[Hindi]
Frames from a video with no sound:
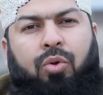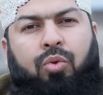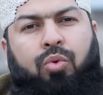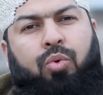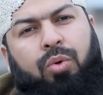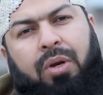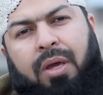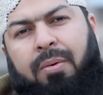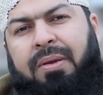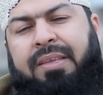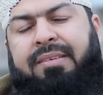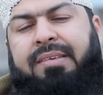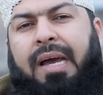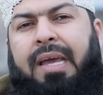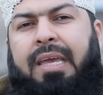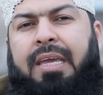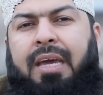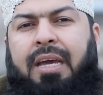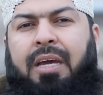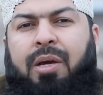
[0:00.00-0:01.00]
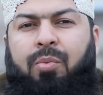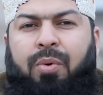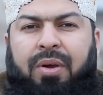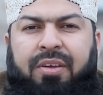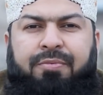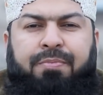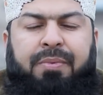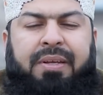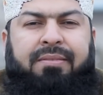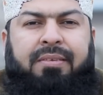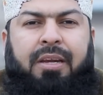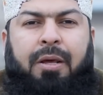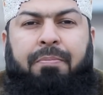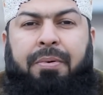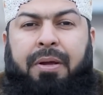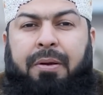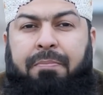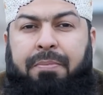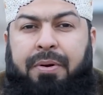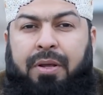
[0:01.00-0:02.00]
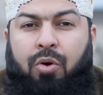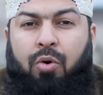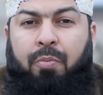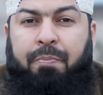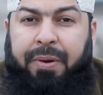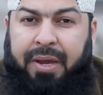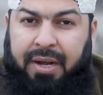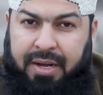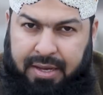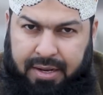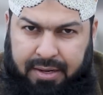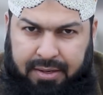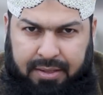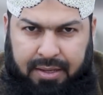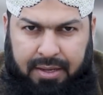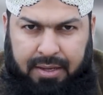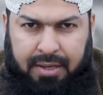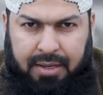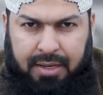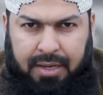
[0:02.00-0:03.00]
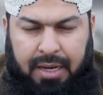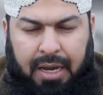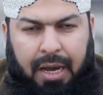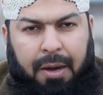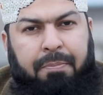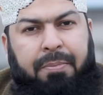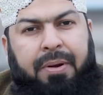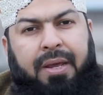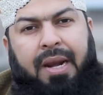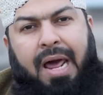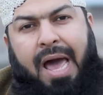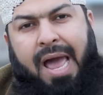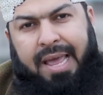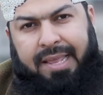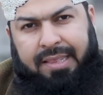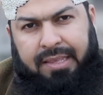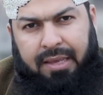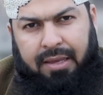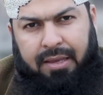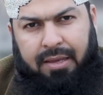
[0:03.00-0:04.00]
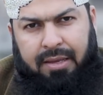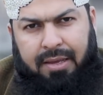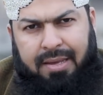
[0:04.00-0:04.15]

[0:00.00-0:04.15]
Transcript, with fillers: तो उन्हें भी चाहिए कि वो इस मसले पर अपनी ओपिनियन दें अपनी राय दें